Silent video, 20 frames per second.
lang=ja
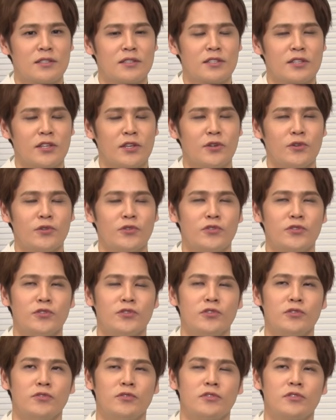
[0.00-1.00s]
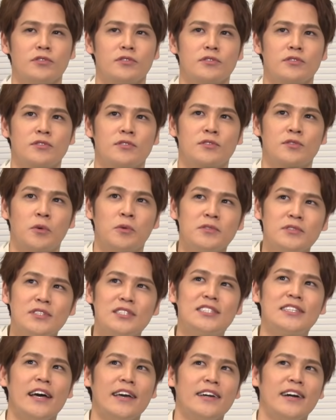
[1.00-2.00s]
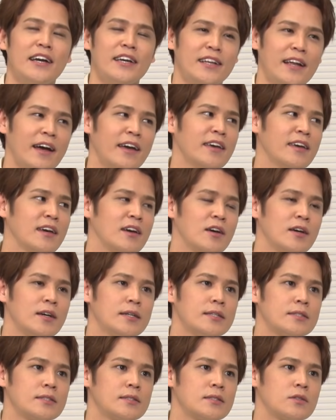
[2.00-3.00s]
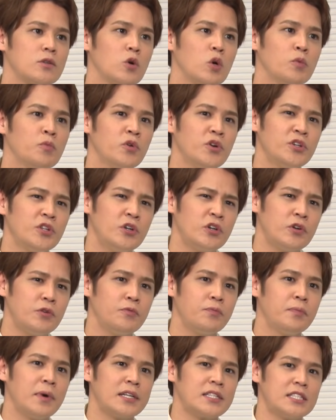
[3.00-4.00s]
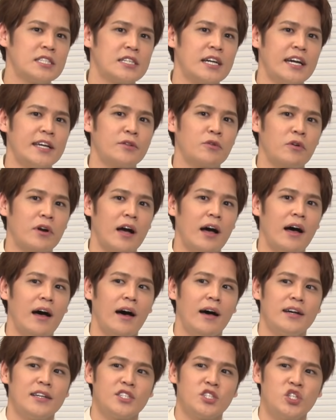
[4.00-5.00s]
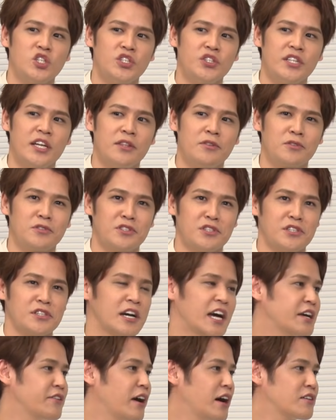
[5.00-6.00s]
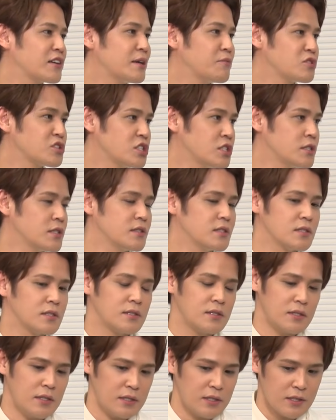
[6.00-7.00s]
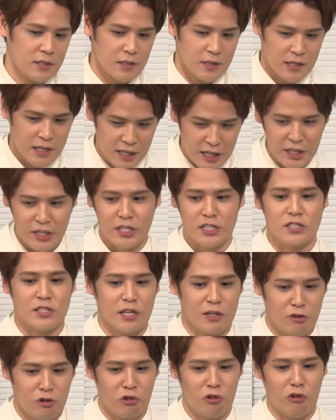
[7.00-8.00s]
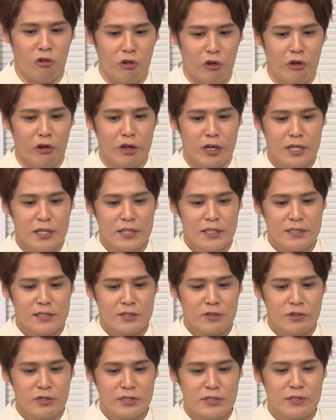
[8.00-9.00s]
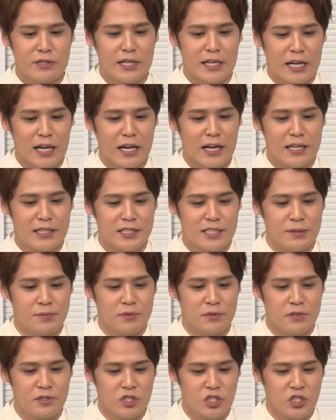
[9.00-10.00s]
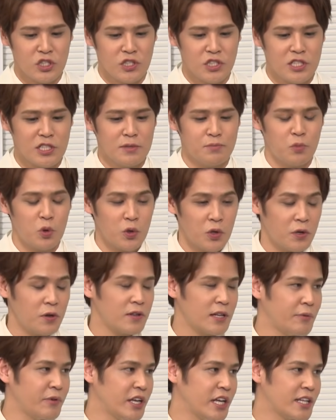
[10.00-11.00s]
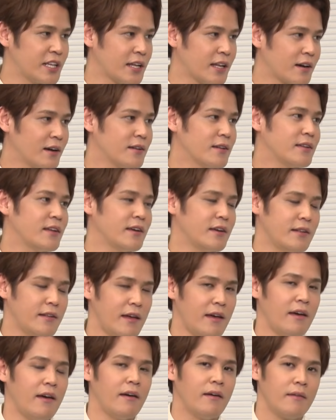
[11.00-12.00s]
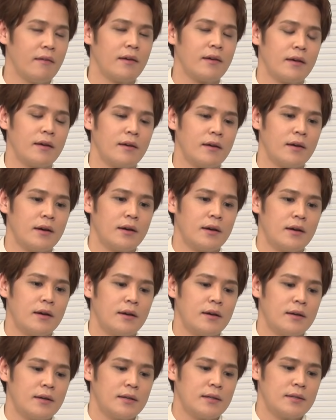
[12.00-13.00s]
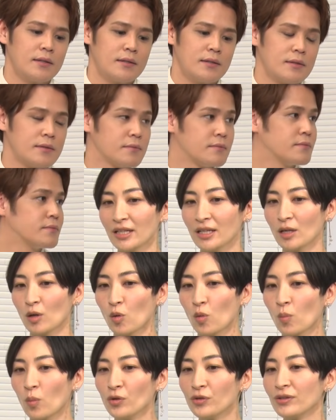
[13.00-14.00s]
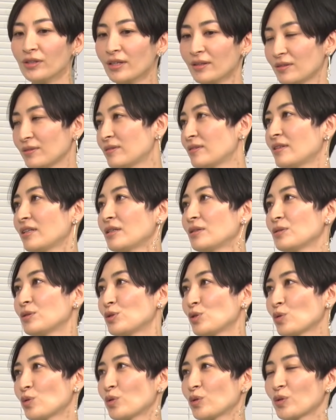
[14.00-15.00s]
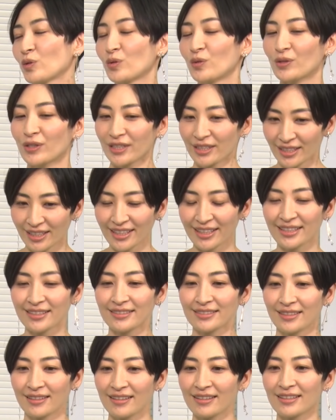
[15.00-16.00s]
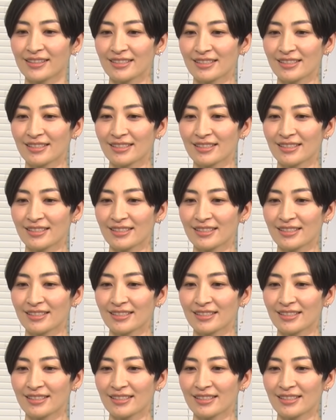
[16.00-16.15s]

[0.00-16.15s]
ていう存在がいないその思いの間違いとか信念の違いはあるかもしれないんですけど、それぞれが自分の信じるもののために戦っていて。そうね、みんなが誰かを思ってるっていう状況がねだから